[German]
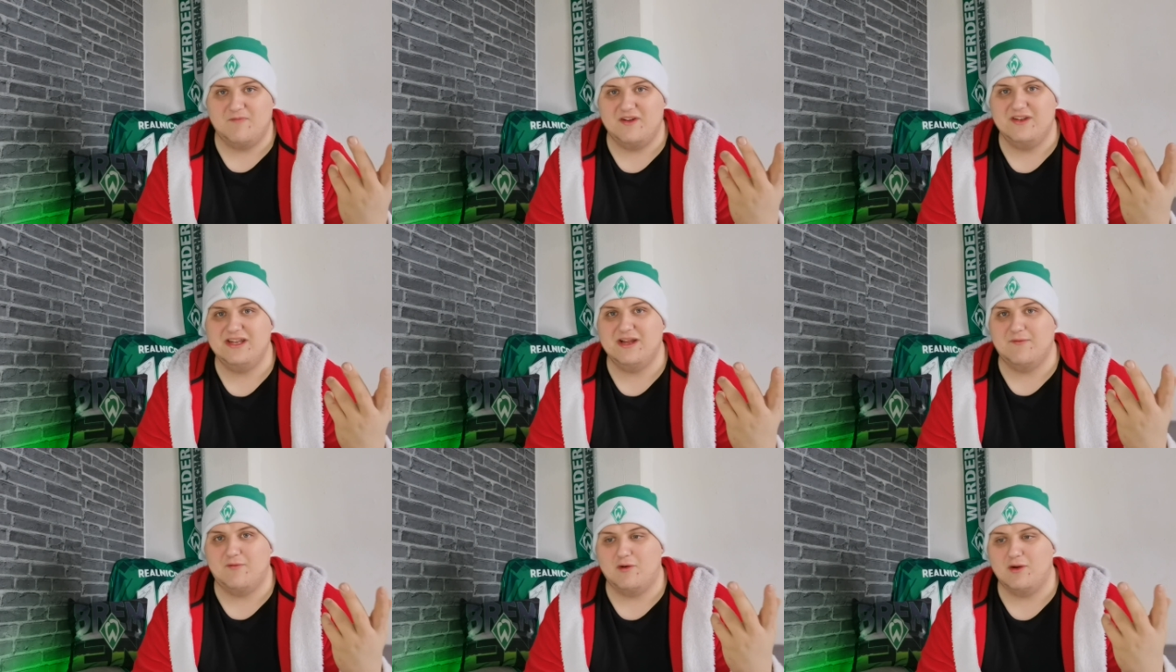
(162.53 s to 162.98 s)

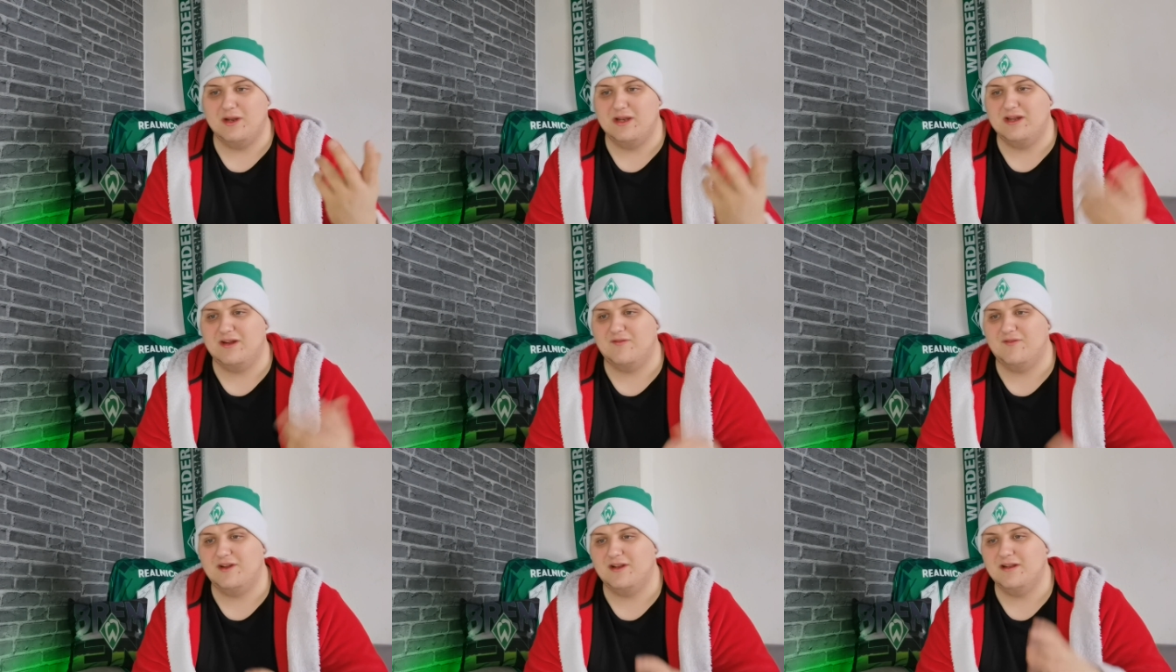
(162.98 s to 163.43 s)
wenn die am
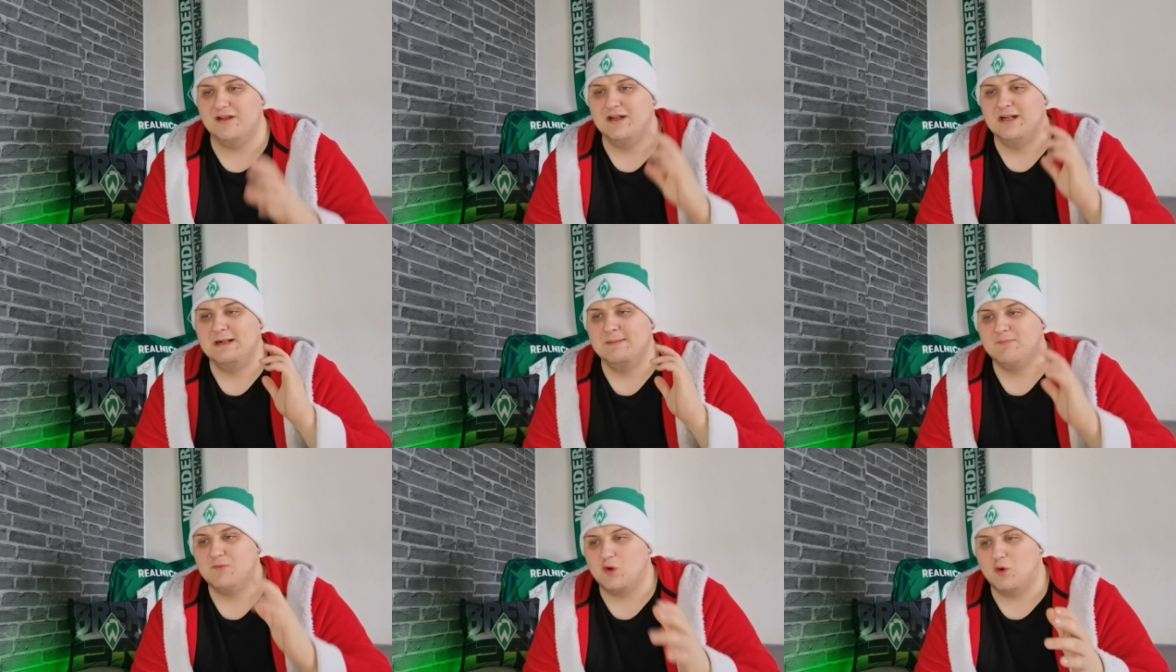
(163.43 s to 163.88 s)
Wochenende gewinnen
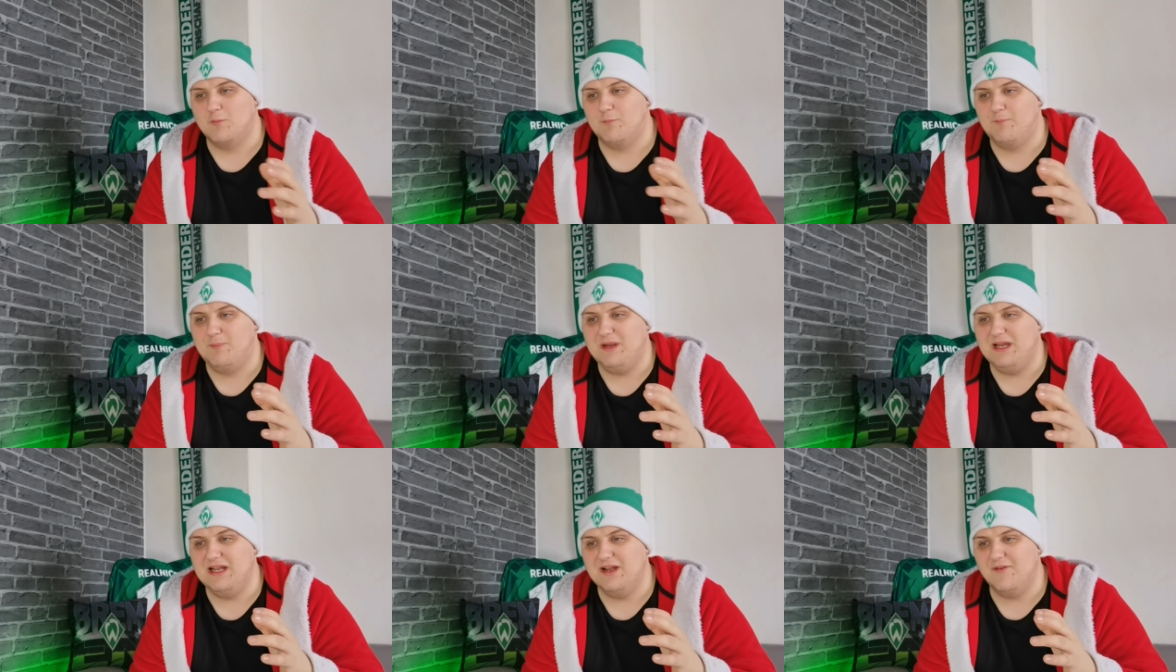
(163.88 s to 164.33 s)

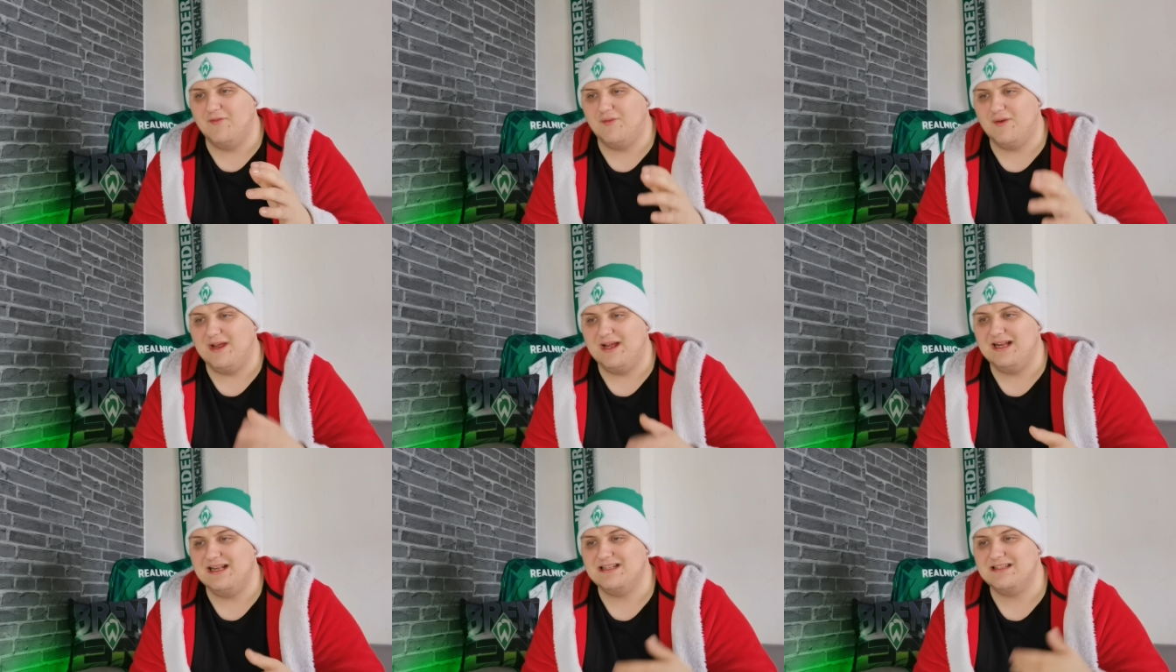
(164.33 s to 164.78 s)
und
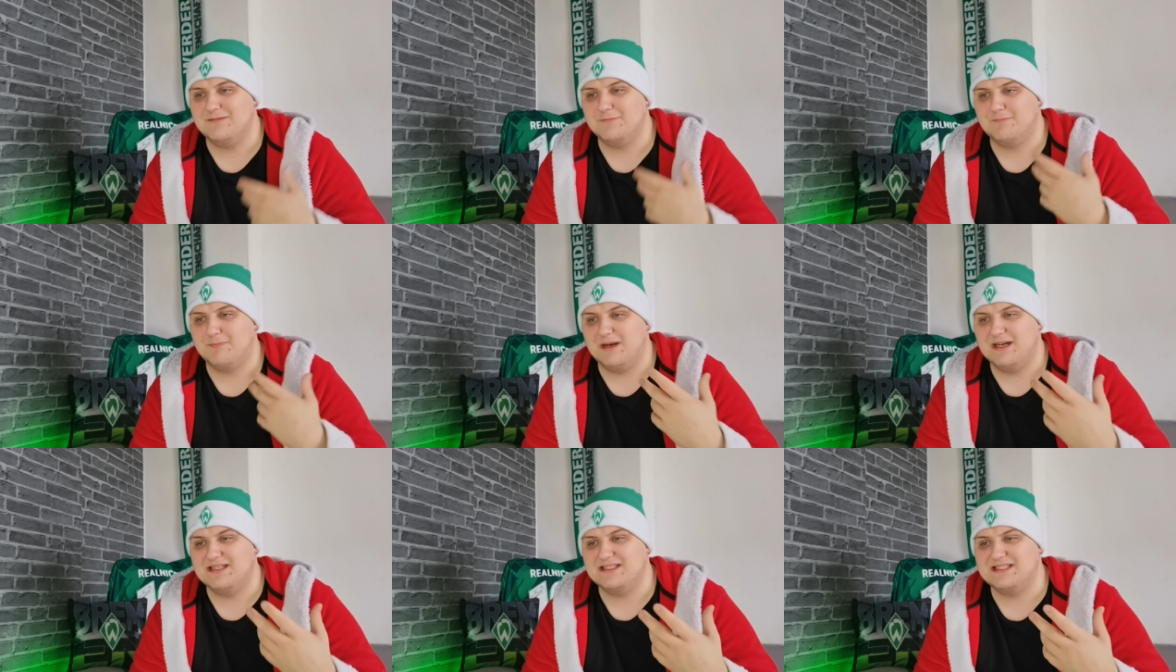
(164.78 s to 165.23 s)
Bielefeld
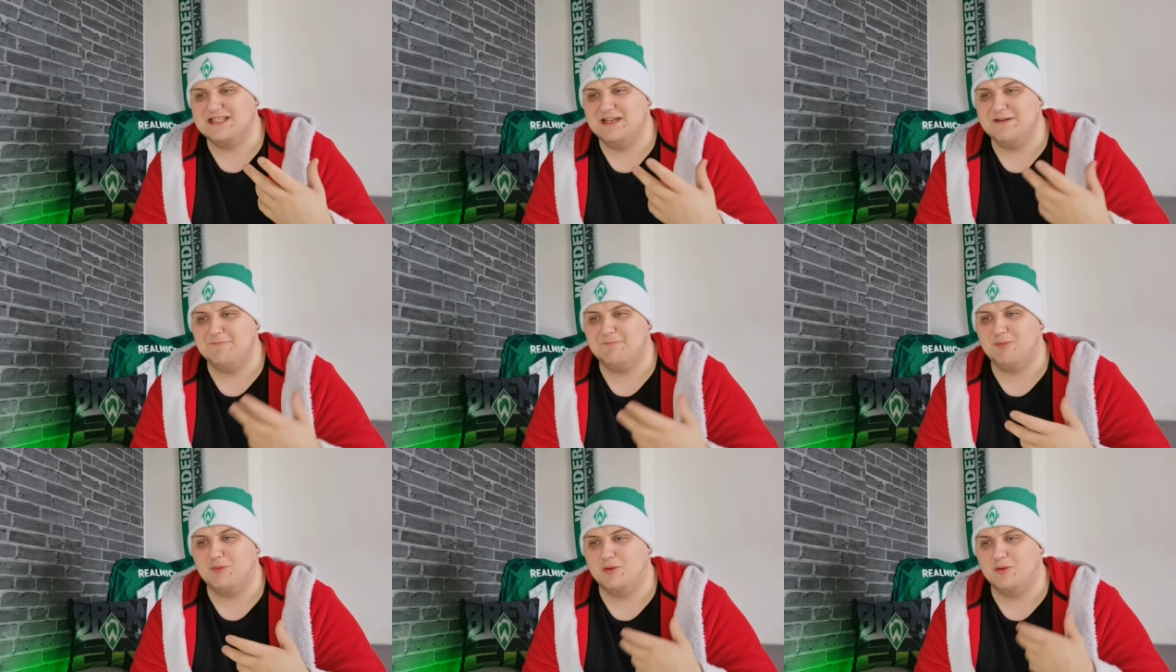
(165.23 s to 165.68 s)
bei
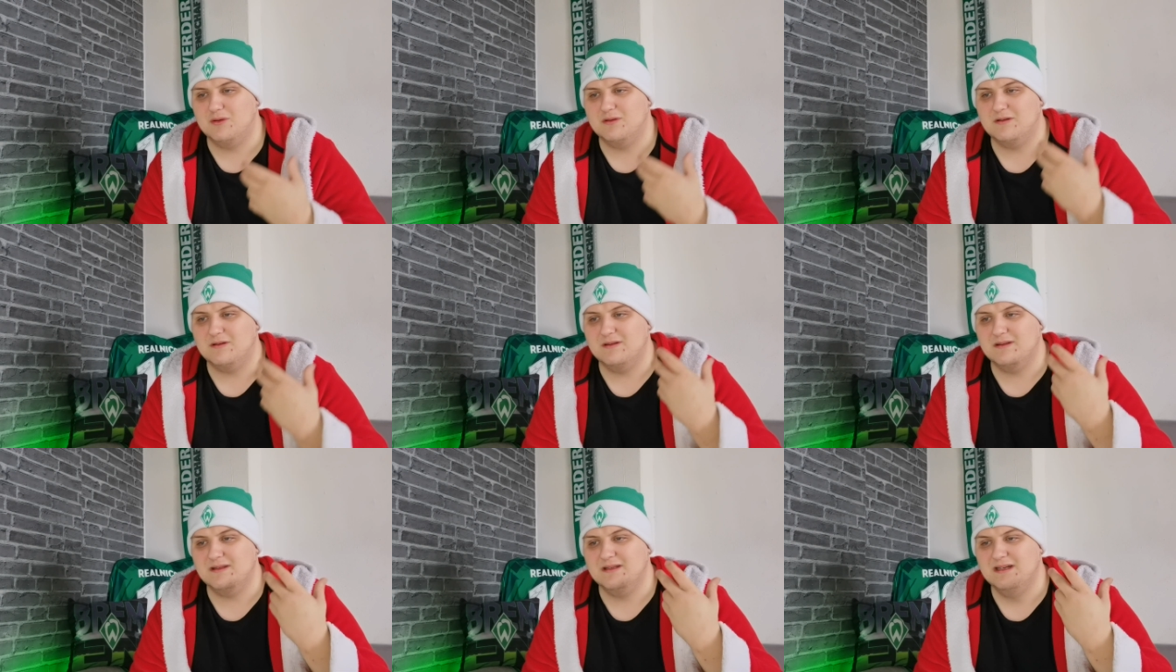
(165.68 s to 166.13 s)
10
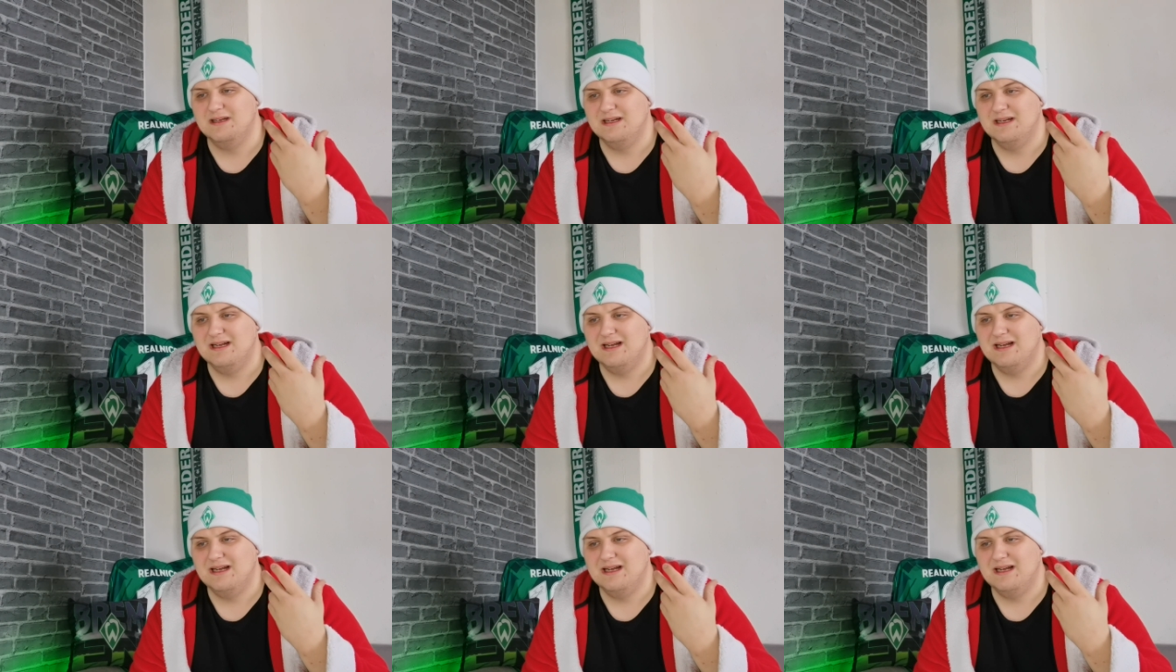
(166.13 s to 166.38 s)
Punkten